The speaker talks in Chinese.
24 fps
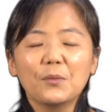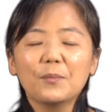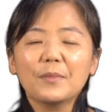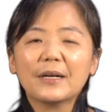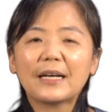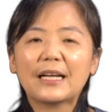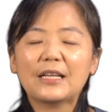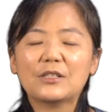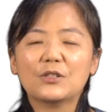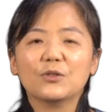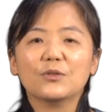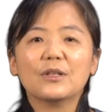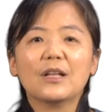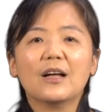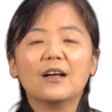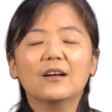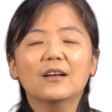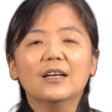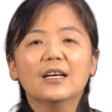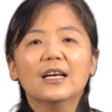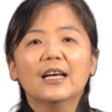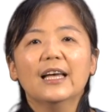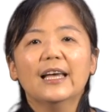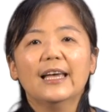们感受到，
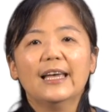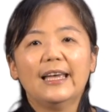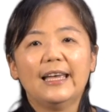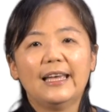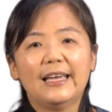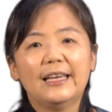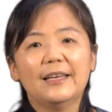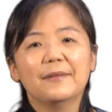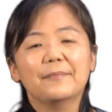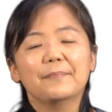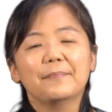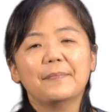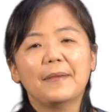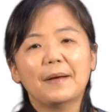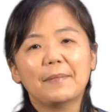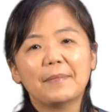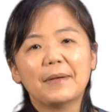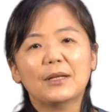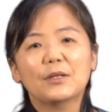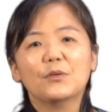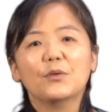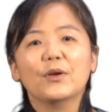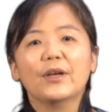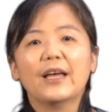哎，妈
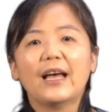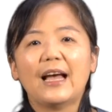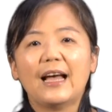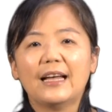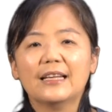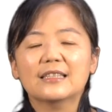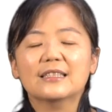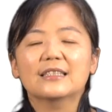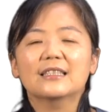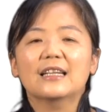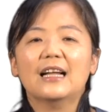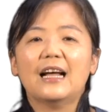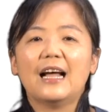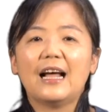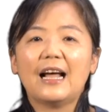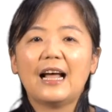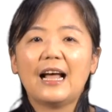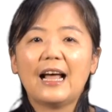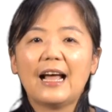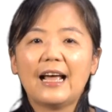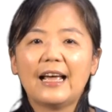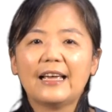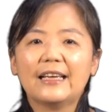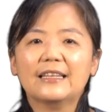妈对孩子的
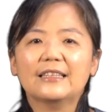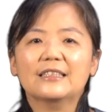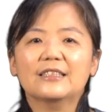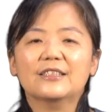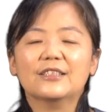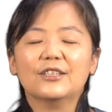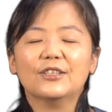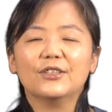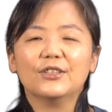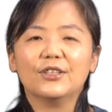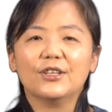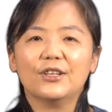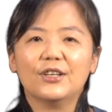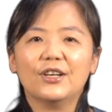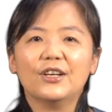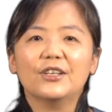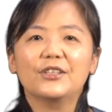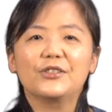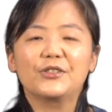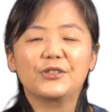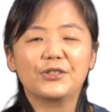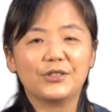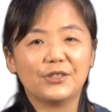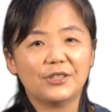爱真的很
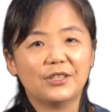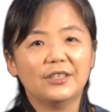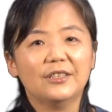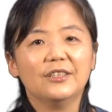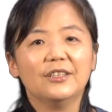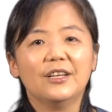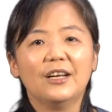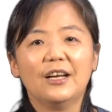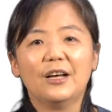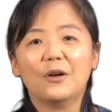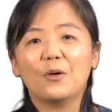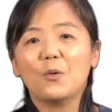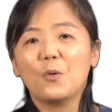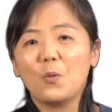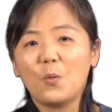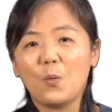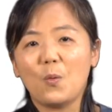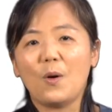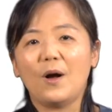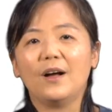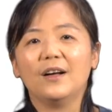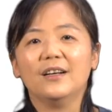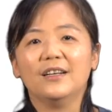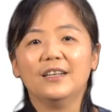深、很
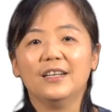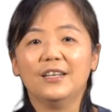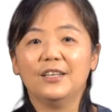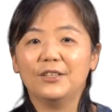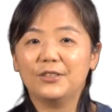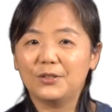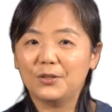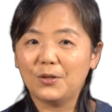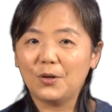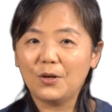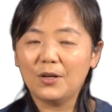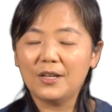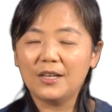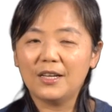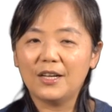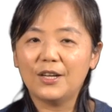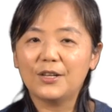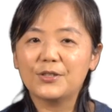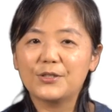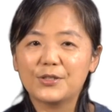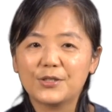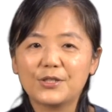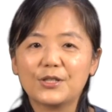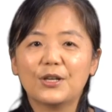广、很
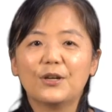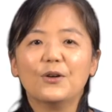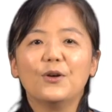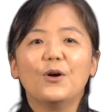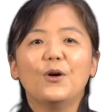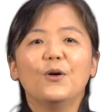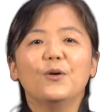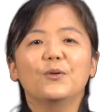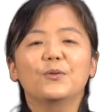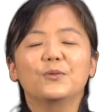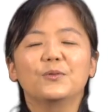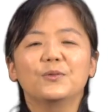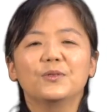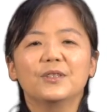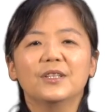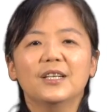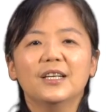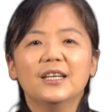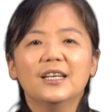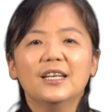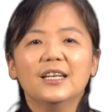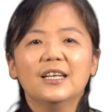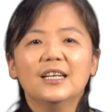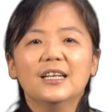很深厚。
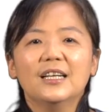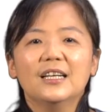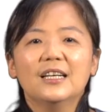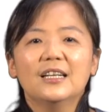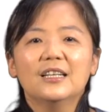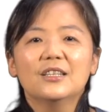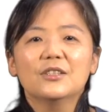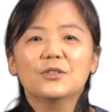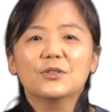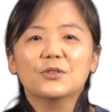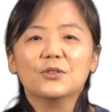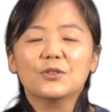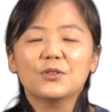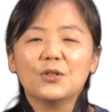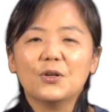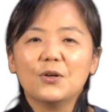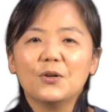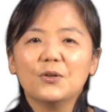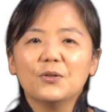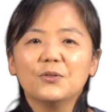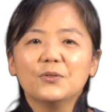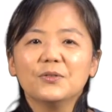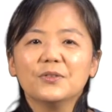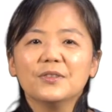
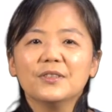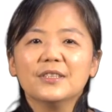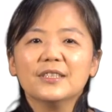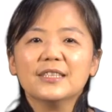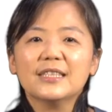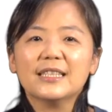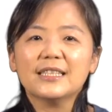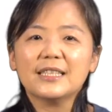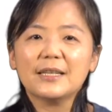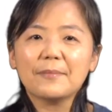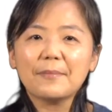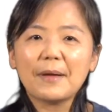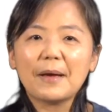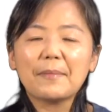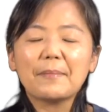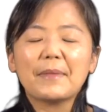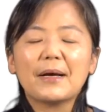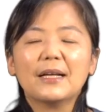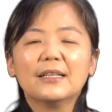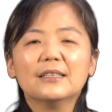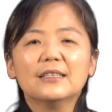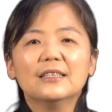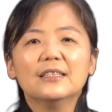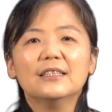从这些妈
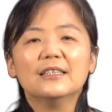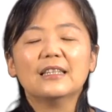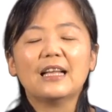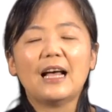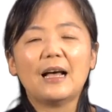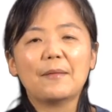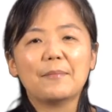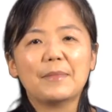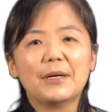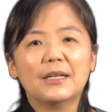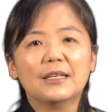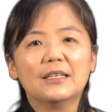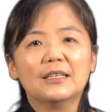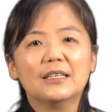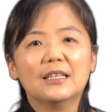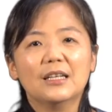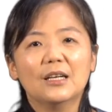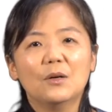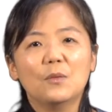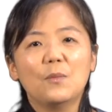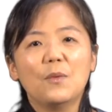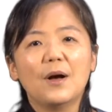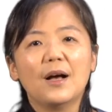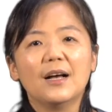妈呢，她们
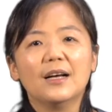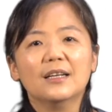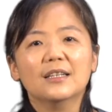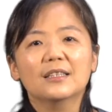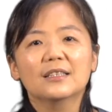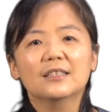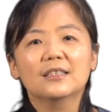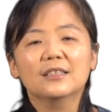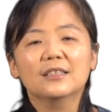渴望